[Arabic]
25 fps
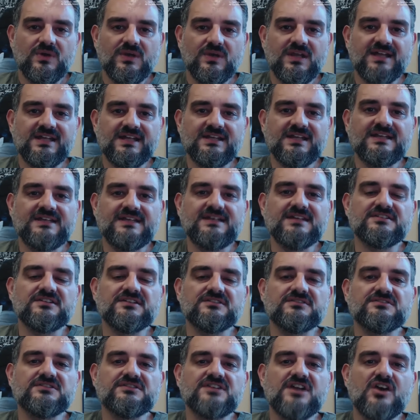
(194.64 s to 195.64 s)
ولكن هي
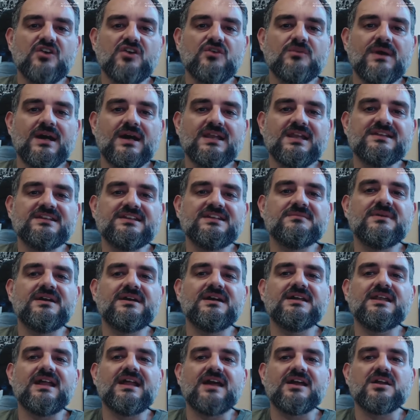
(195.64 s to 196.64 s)
ستساوم على
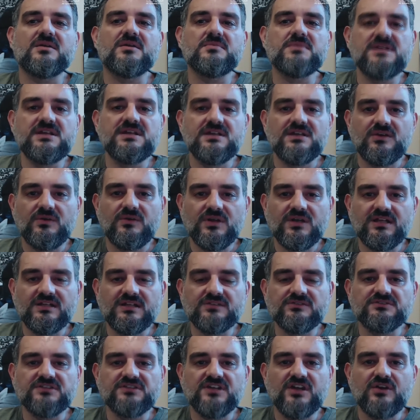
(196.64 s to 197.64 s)
الدماء العربية ولا
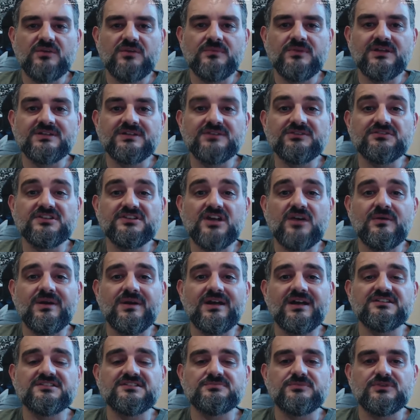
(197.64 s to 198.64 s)
تساوم لن تساوم على
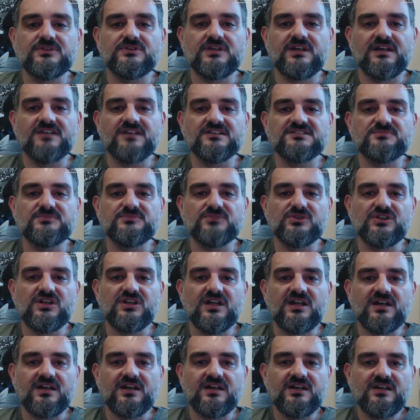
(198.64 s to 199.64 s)
حزب الله حزب
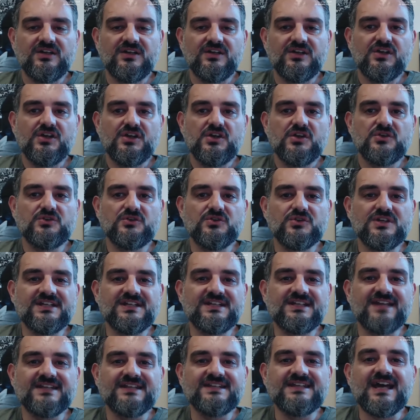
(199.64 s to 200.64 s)
الله
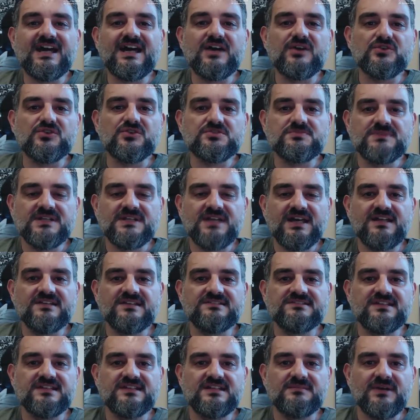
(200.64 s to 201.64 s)
يريد أن يخرج من
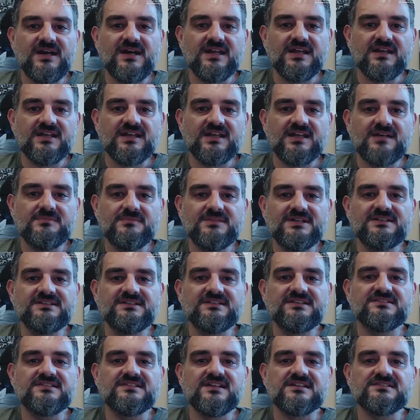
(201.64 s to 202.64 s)
هذه المعركة
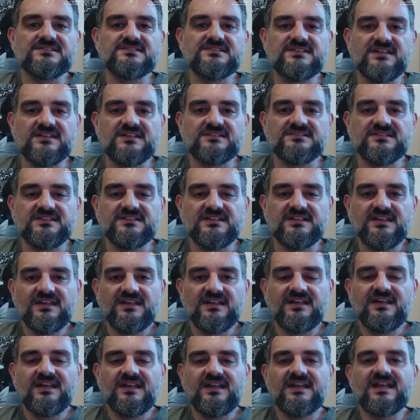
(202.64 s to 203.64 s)
بانتصار سياسي